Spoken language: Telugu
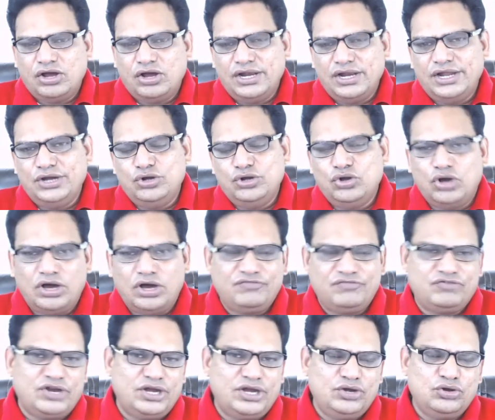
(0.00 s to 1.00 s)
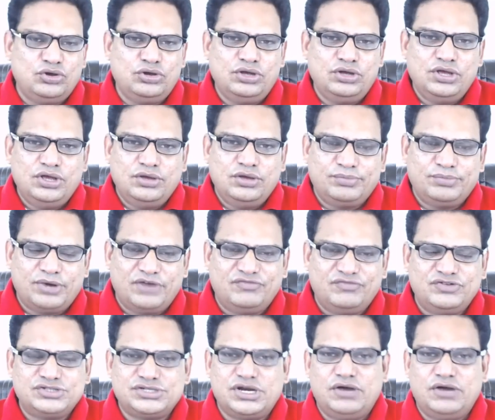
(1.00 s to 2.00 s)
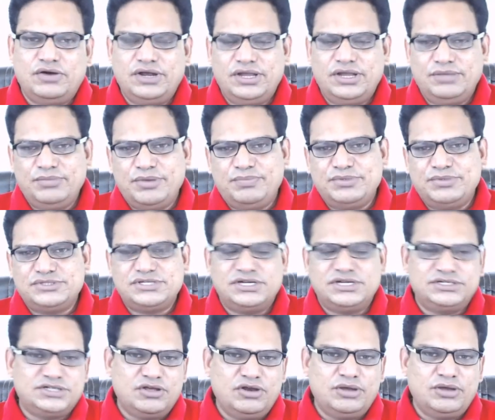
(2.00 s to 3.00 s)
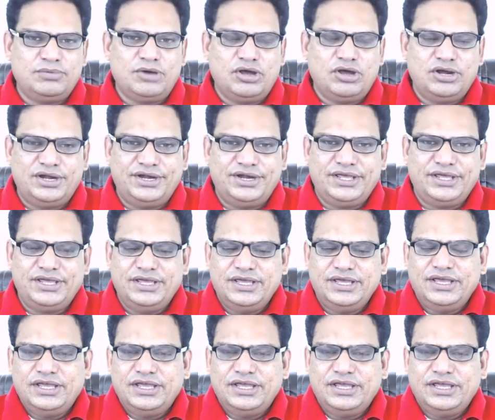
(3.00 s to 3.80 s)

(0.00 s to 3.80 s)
ఆన్లైన్లో ఆఫ్లైన్లో ప్రాఫిట్స్ రావాలి మీ బిజినెస్ డెవలప్ కావాలంటే